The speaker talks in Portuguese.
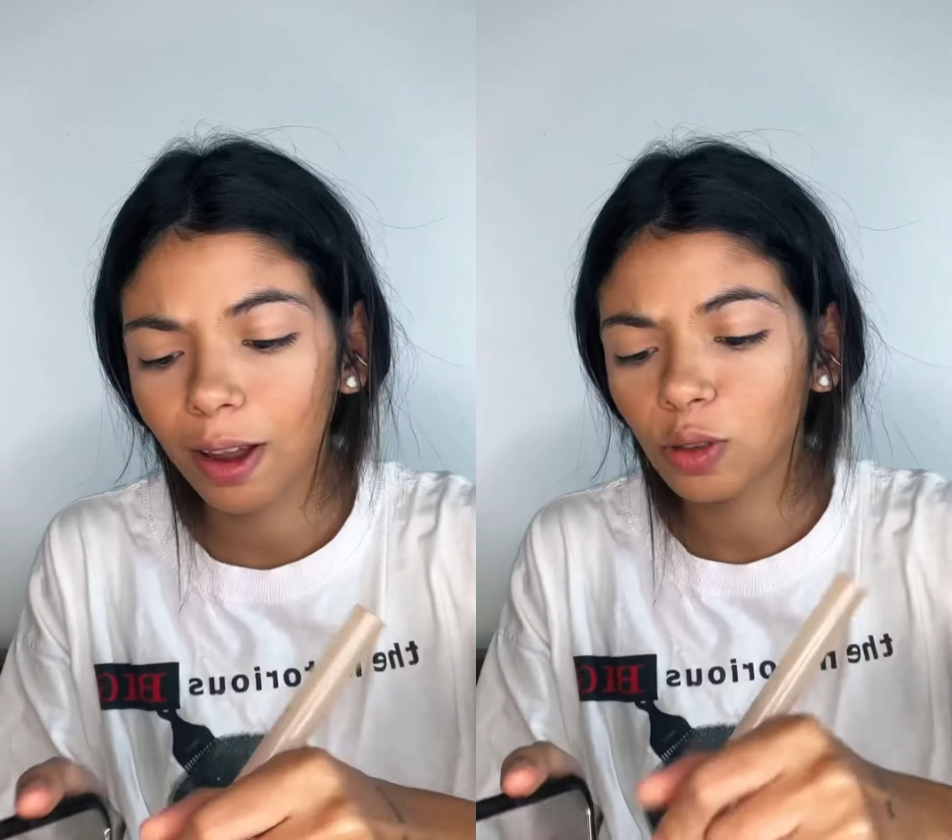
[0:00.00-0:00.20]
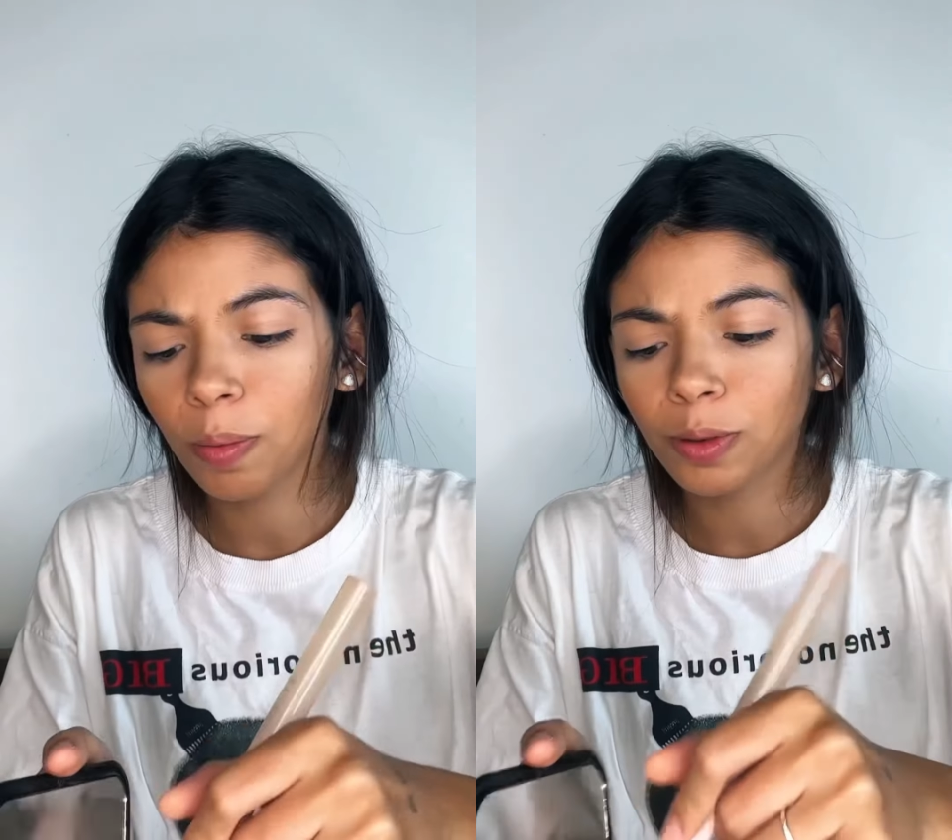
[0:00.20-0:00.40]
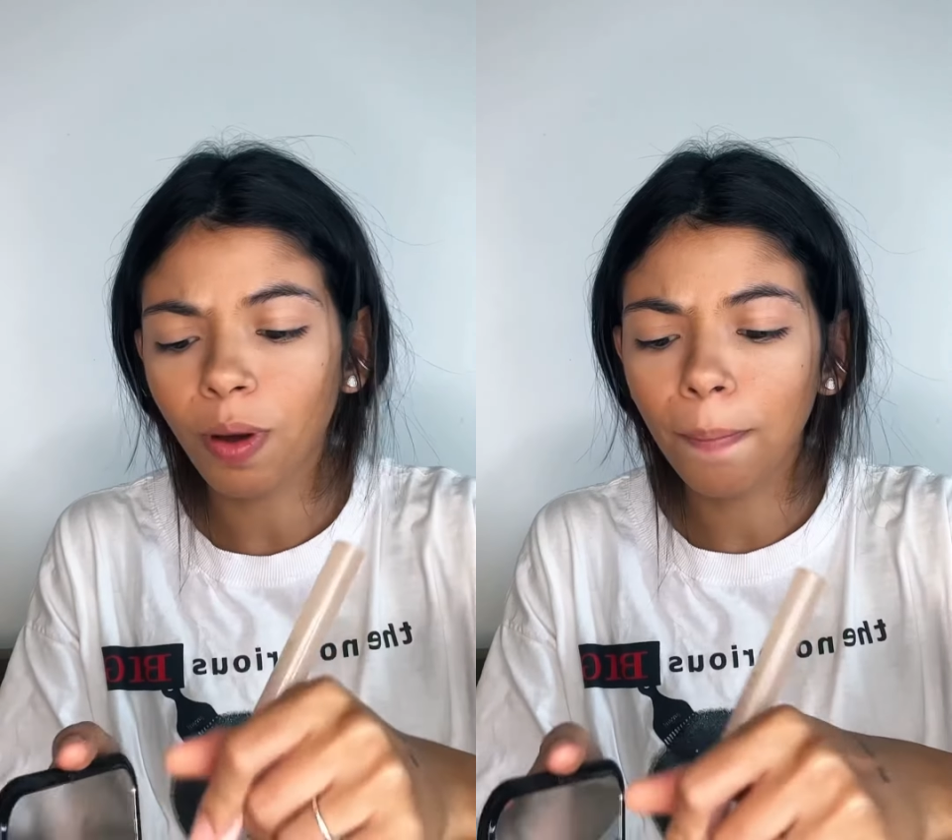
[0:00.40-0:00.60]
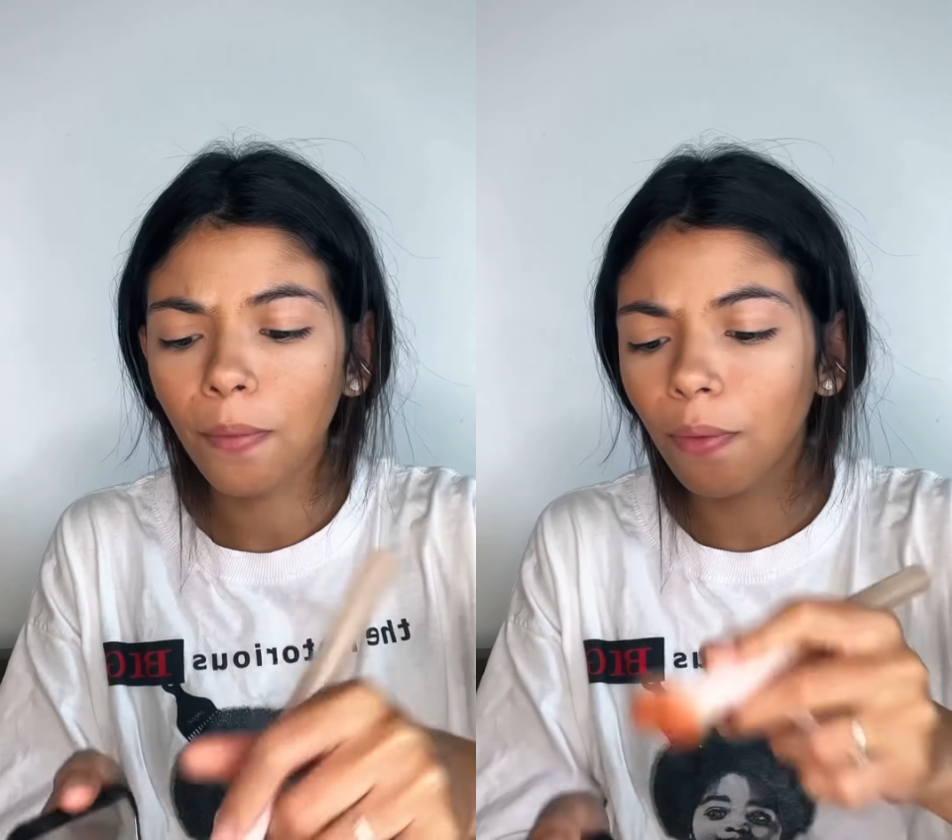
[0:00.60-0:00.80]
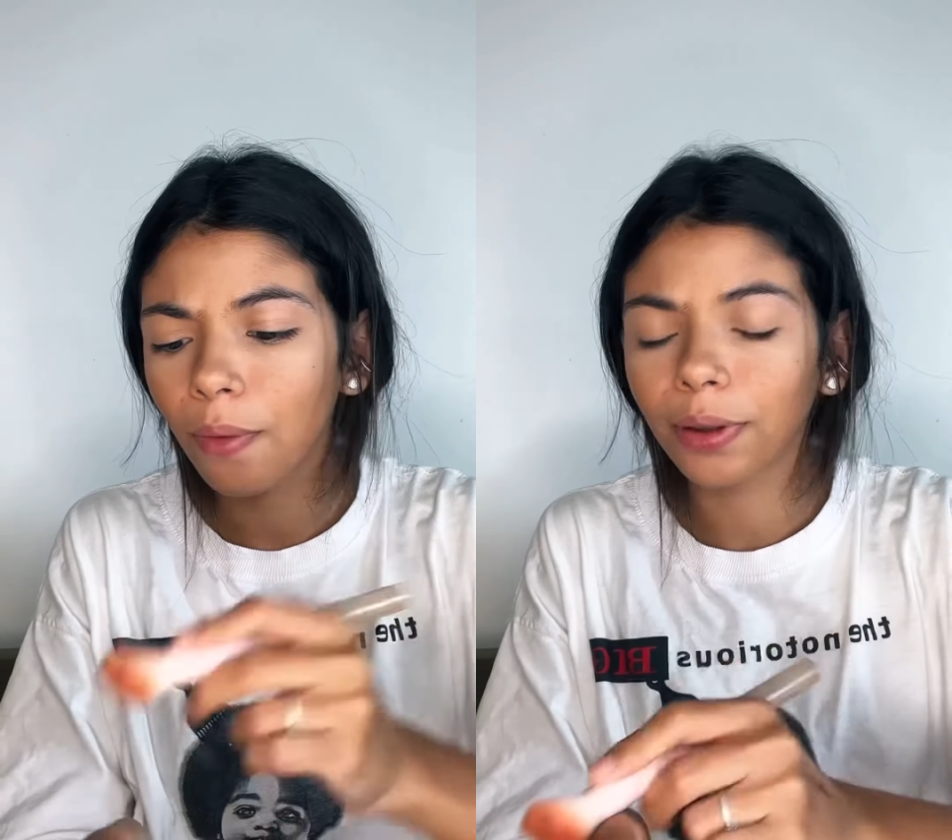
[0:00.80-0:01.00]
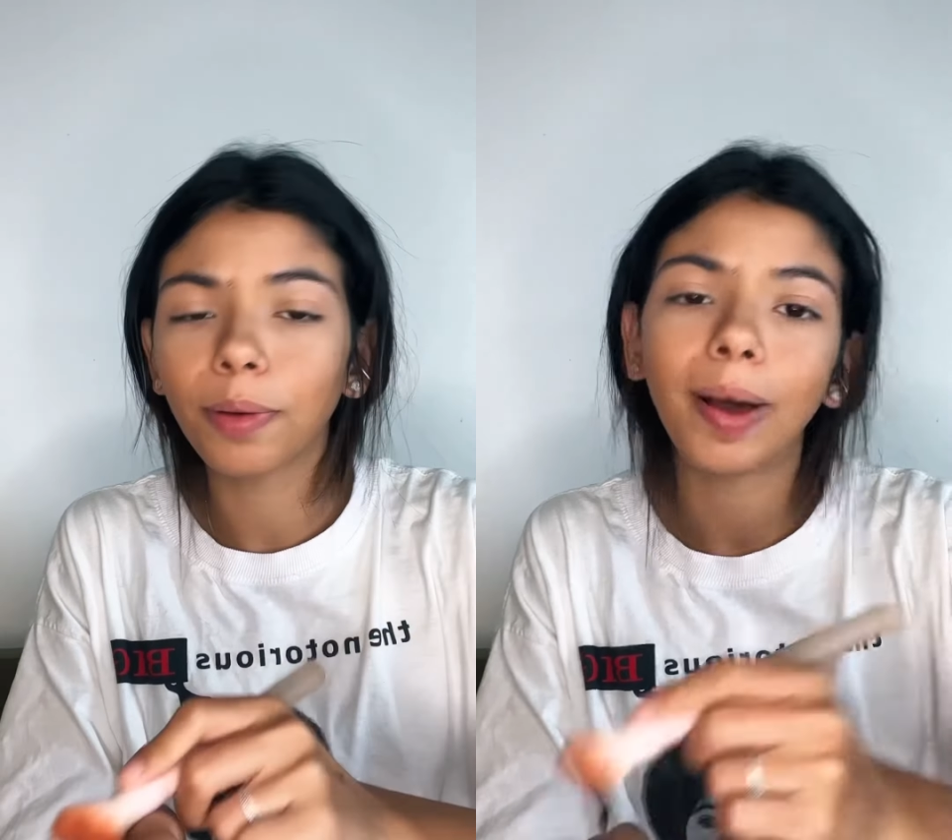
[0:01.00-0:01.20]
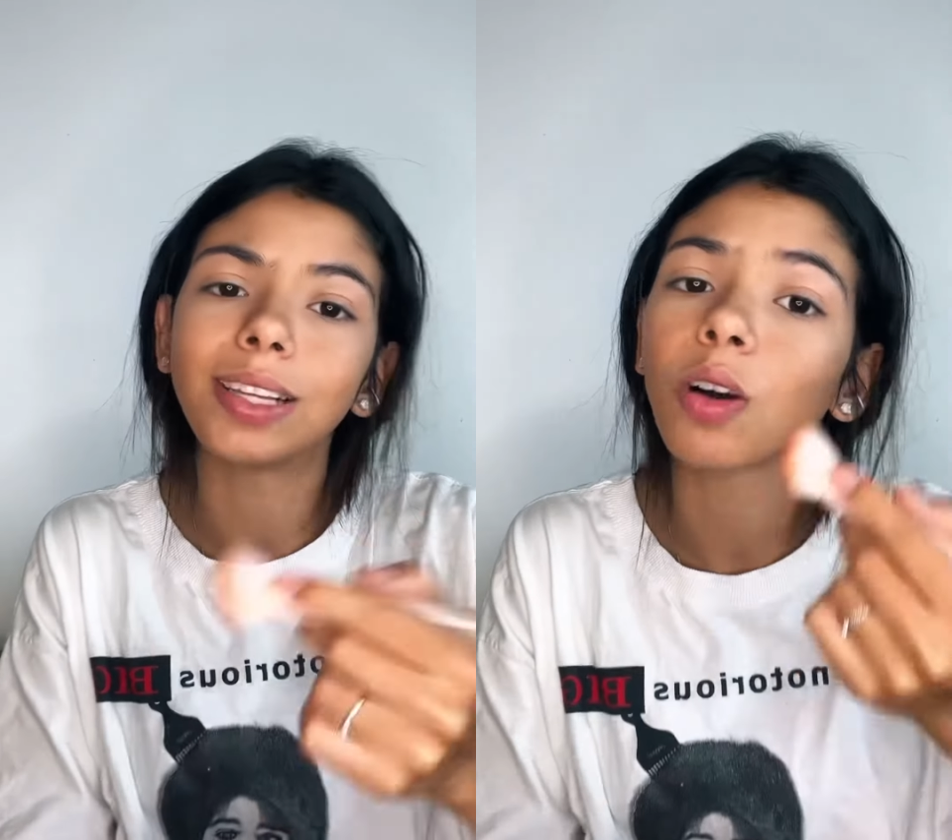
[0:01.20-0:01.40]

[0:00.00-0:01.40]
Eu sou a pessoa muito mais